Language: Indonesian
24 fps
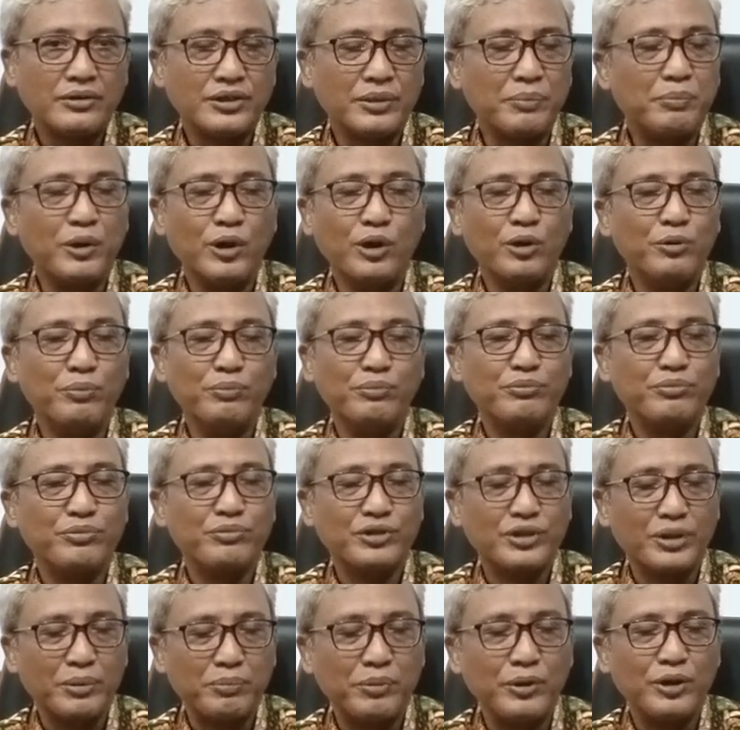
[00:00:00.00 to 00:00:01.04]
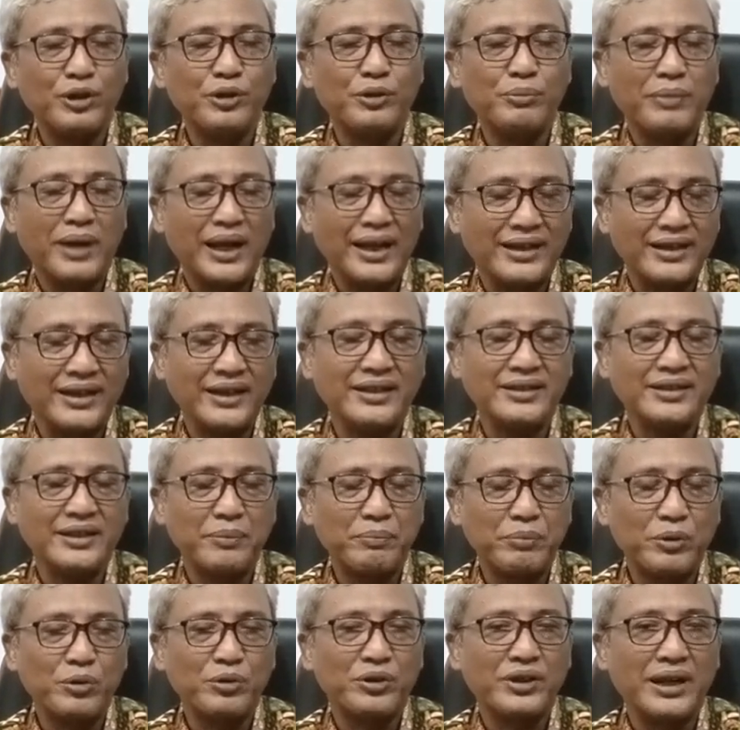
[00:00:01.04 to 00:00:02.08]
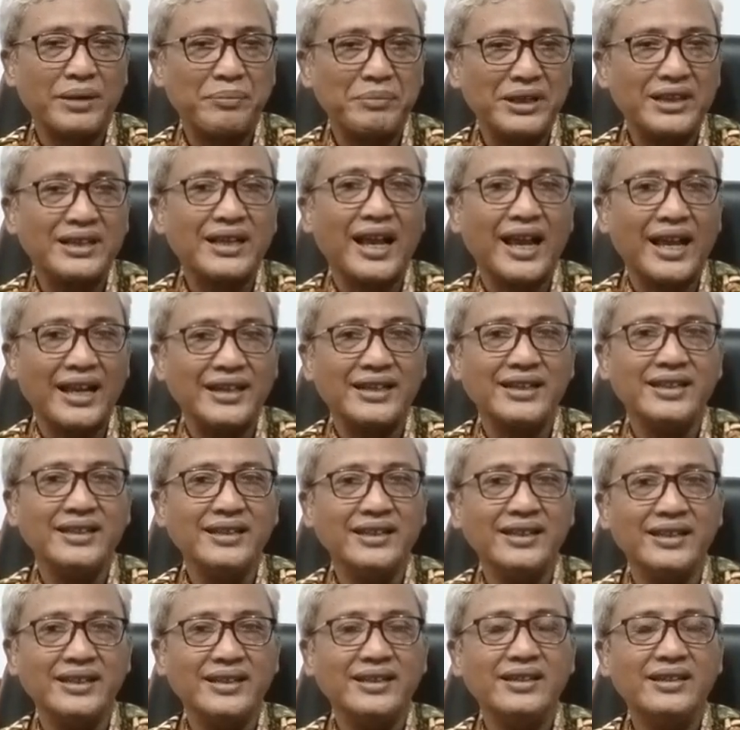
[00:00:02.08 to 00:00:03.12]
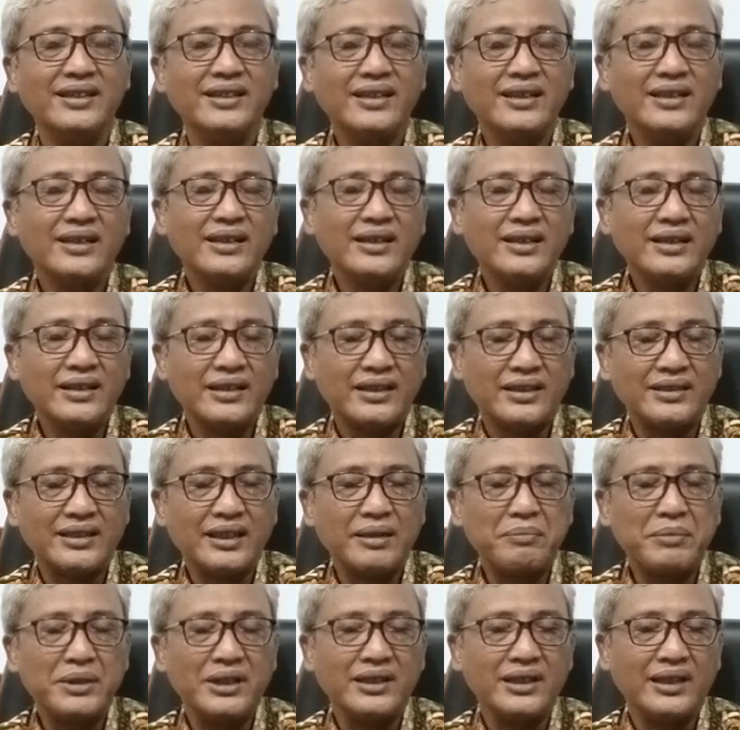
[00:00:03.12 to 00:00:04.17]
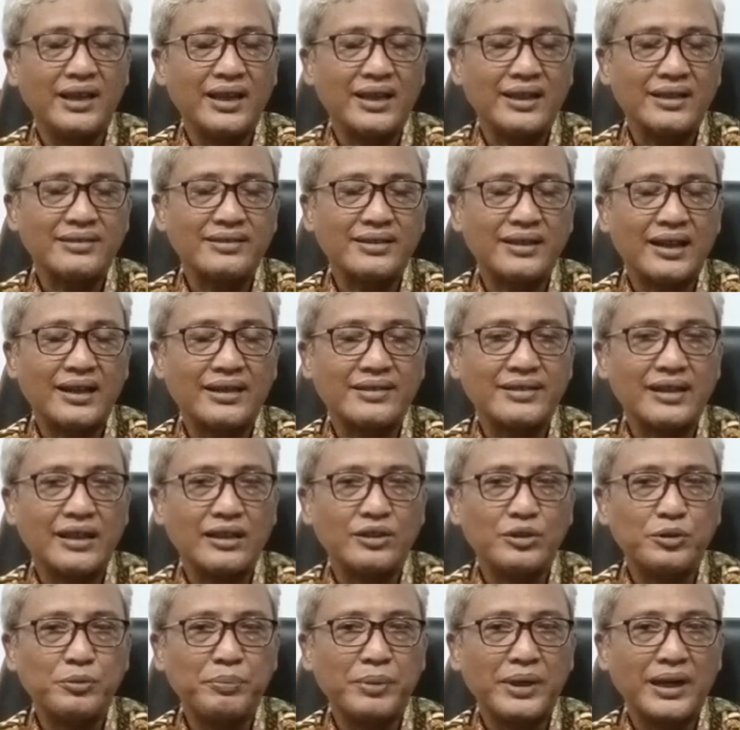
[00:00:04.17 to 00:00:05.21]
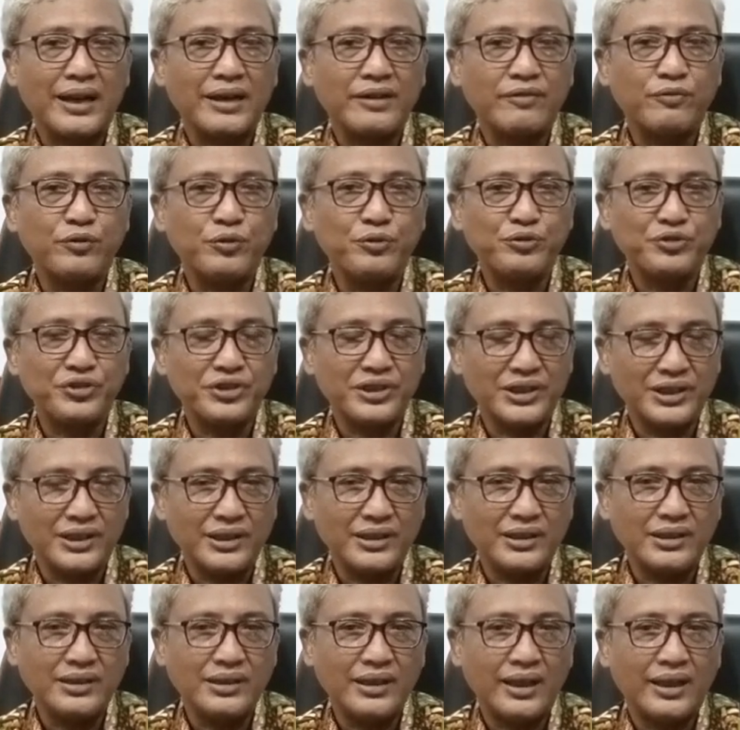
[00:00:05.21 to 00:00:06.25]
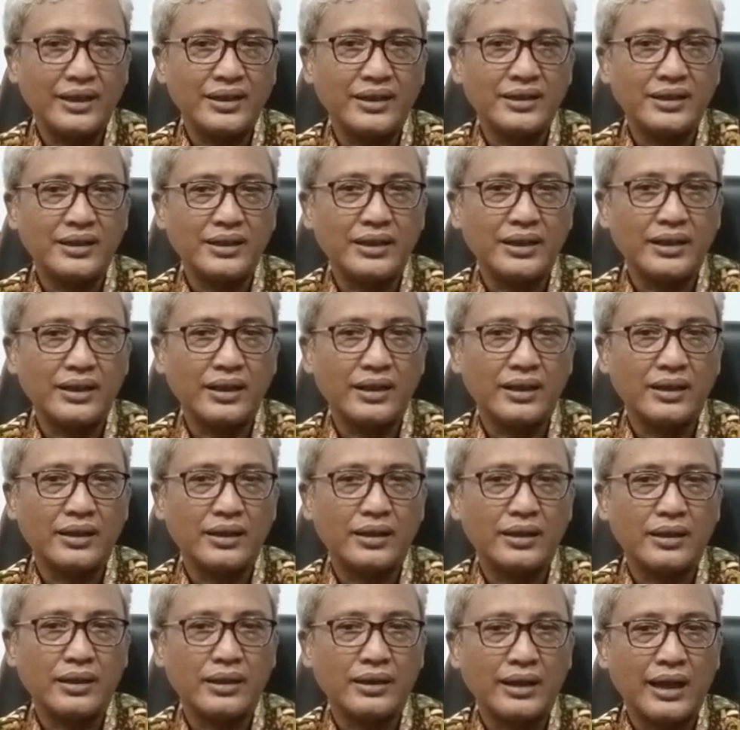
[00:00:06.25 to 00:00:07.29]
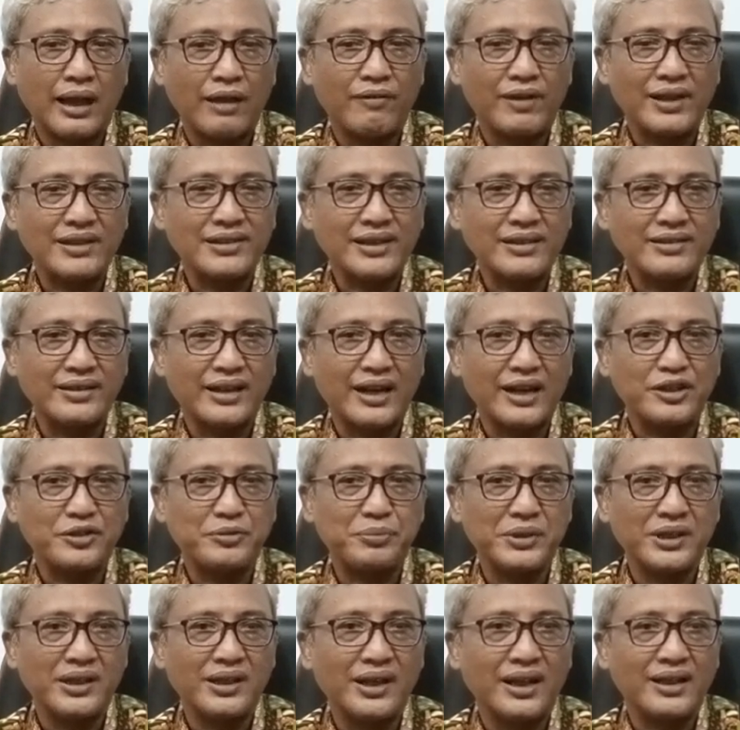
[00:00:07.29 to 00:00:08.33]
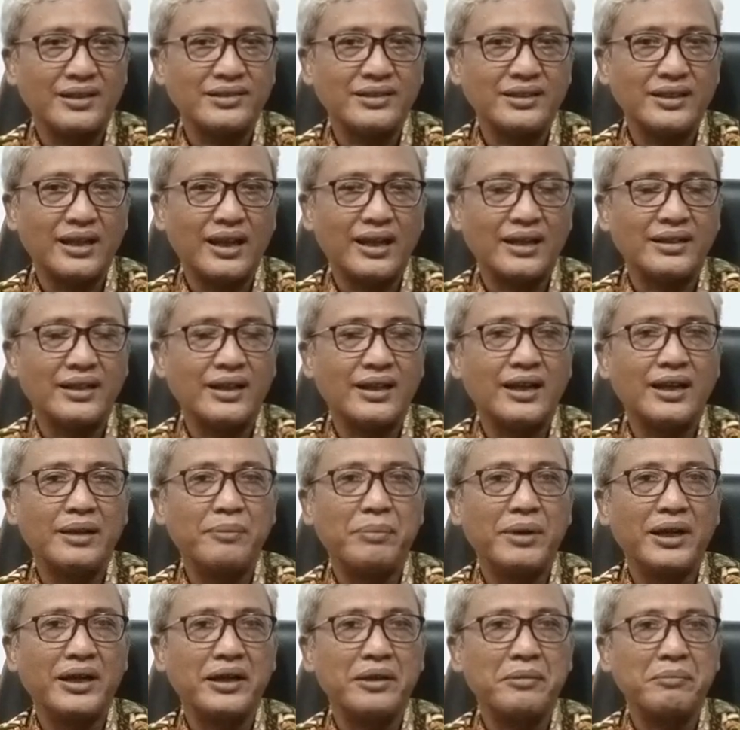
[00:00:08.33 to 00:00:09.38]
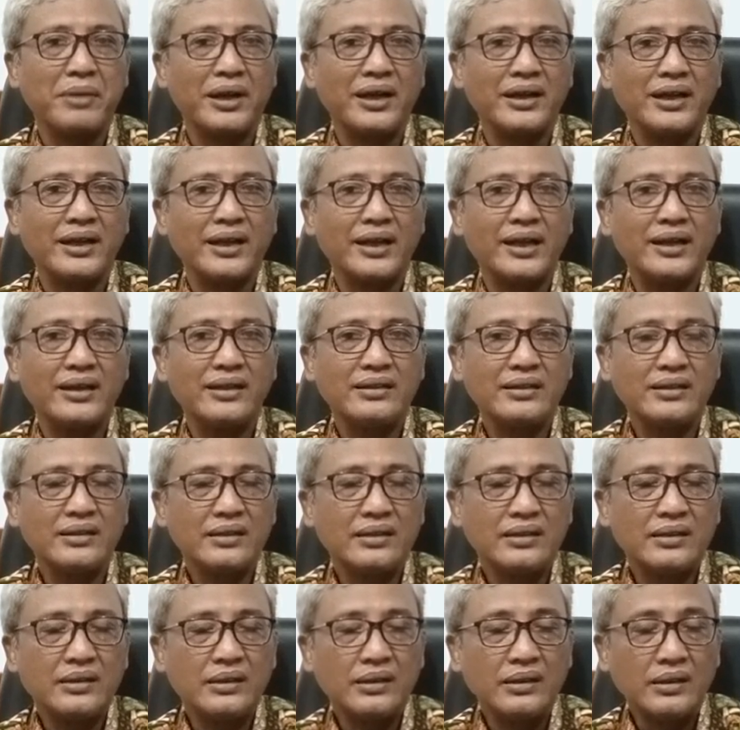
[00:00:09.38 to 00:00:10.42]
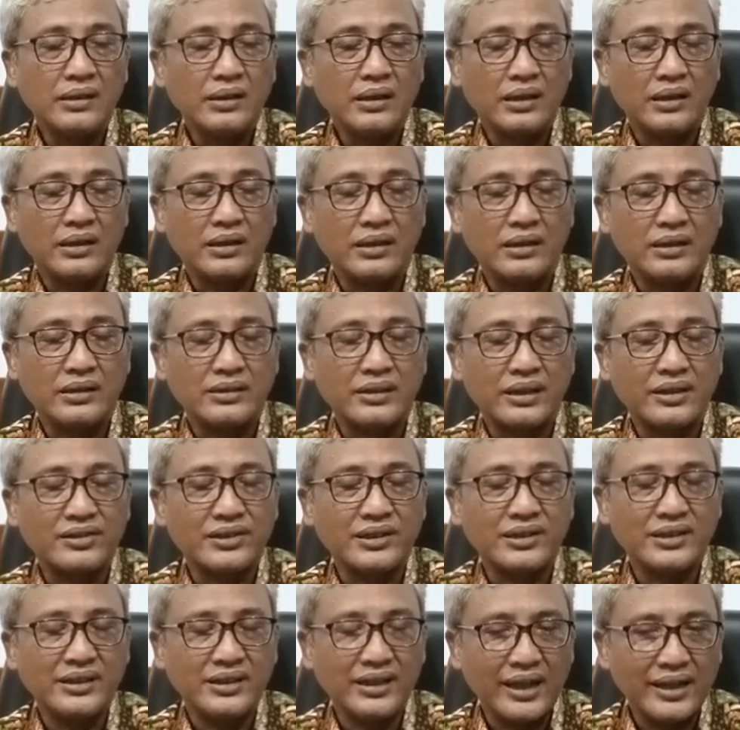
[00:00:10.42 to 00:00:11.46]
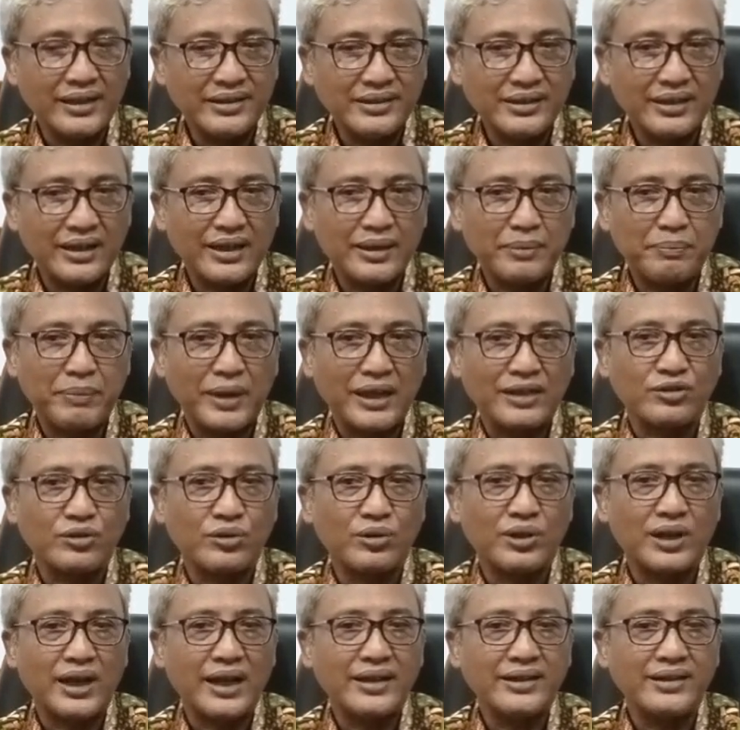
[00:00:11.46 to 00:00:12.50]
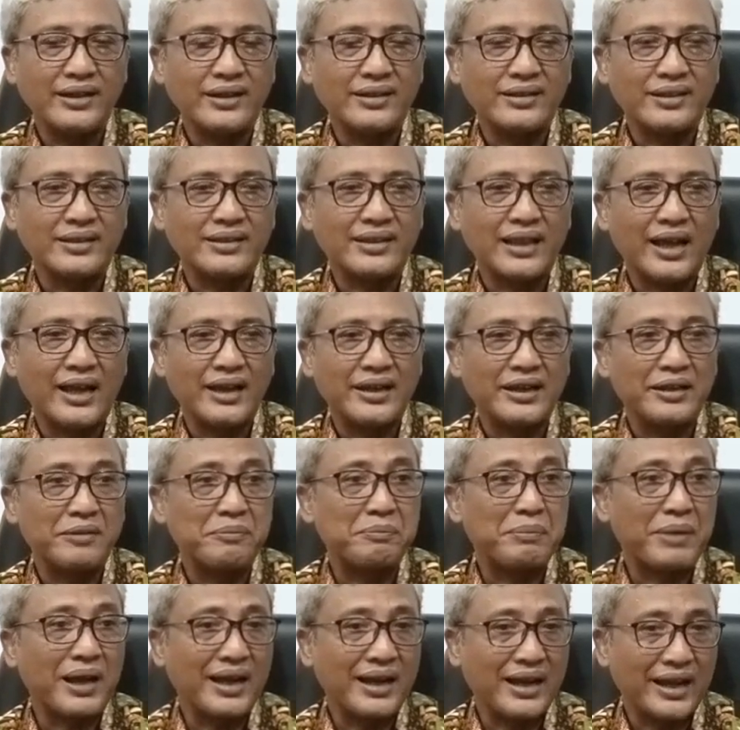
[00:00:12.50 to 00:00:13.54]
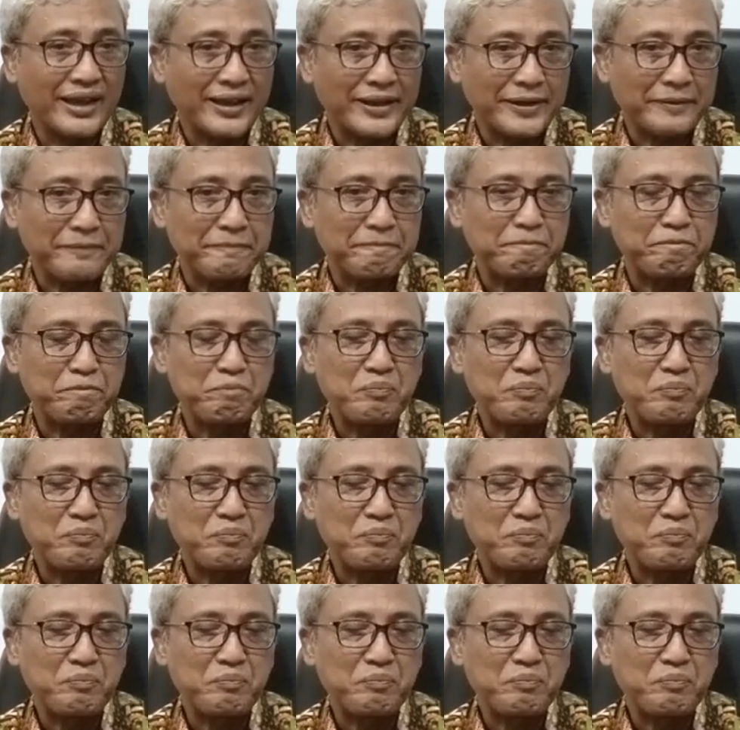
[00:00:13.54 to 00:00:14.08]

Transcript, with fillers: sebelum sebelum adanya program IKN ini hmm. kita melihat salah satu peran fungsi dari uh, kawasan transmigrasi adalah bagaimana uh, tersedianya pasokan dan ketahanan pangan.